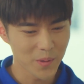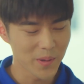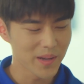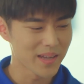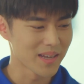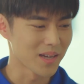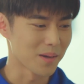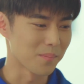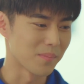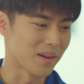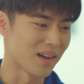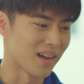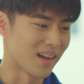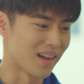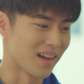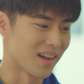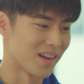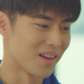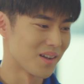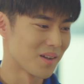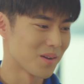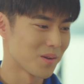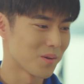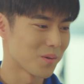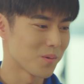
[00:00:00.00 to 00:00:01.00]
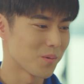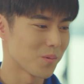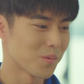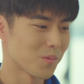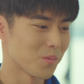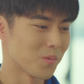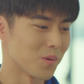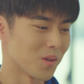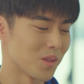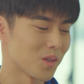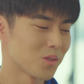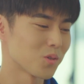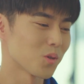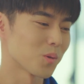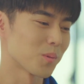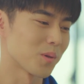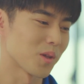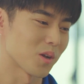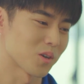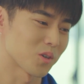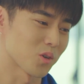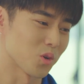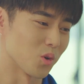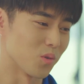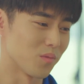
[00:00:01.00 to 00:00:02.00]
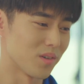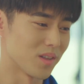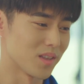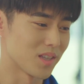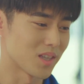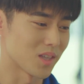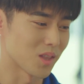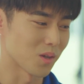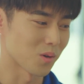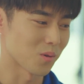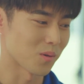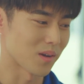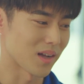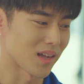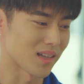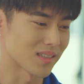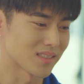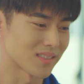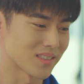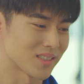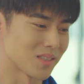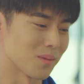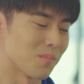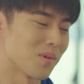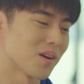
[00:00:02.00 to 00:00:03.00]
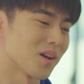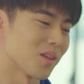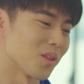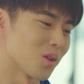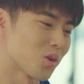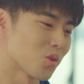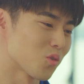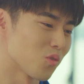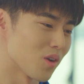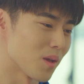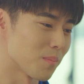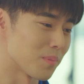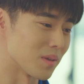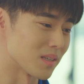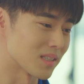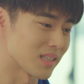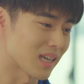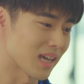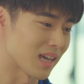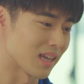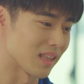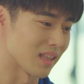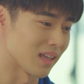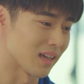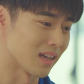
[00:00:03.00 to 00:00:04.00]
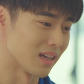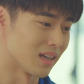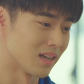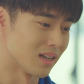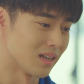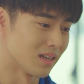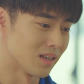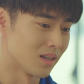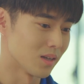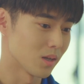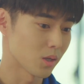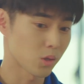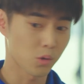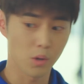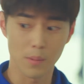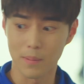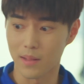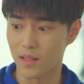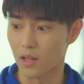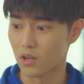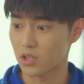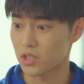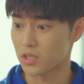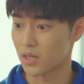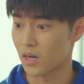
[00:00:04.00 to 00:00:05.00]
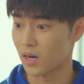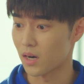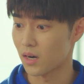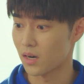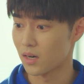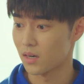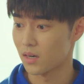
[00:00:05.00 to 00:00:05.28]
对呀，妈，我的作品要是有问题的话，怎么可能入围比赛呢？对吧，老师？